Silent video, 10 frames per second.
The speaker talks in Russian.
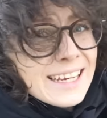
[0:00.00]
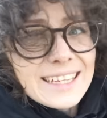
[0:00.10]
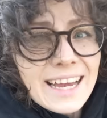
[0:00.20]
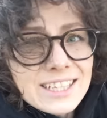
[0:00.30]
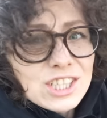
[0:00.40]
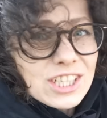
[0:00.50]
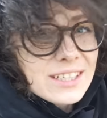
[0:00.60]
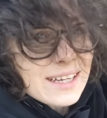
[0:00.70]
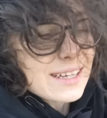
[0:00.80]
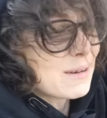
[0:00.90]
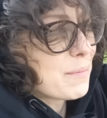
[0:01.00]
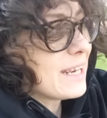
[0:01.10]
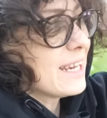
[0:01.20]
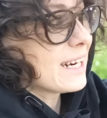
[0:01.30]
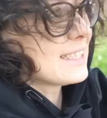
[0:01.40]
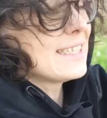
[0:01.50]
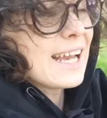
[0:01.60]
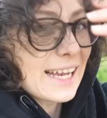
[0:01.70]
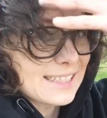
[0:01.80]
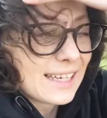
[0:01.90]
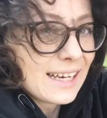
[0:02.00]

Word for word: И я решила поехать снять.